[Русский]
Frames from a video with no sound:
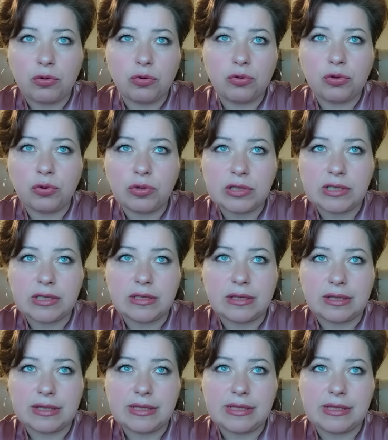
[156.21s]
угрозы
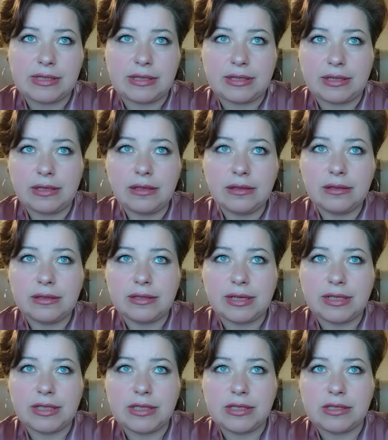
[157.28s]
России
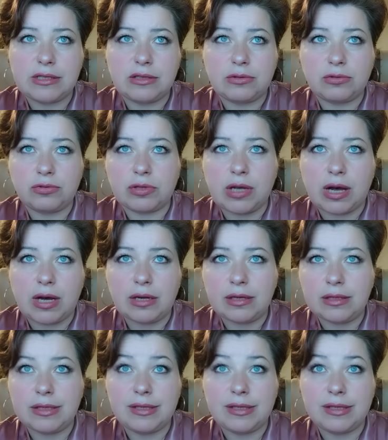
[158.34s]
нанести удар,